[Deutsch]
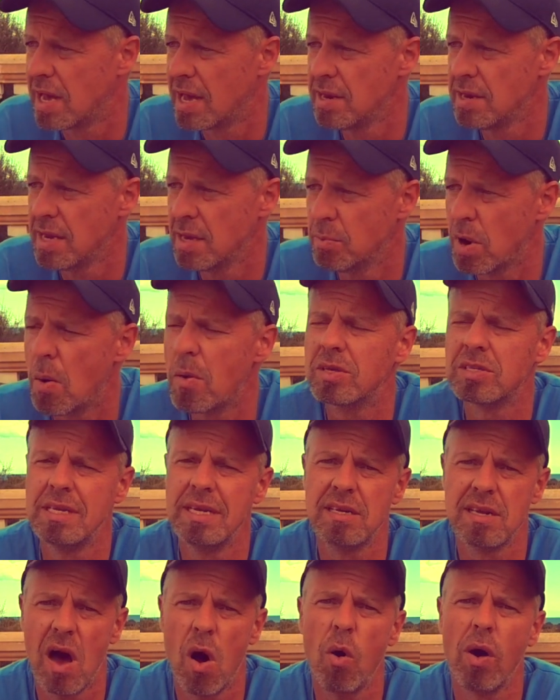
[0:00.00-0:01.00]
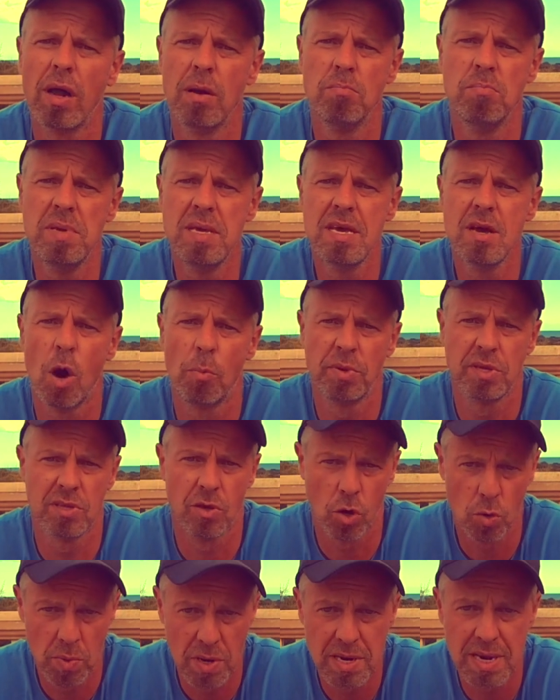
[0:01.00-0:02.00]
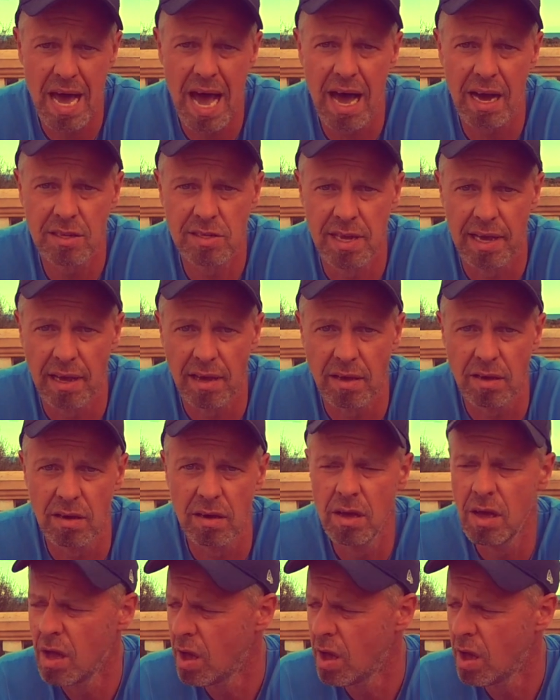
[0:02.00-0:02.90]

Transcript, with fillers: annehme, aber es liegt auch an mir, ob ich darüber nachdenke.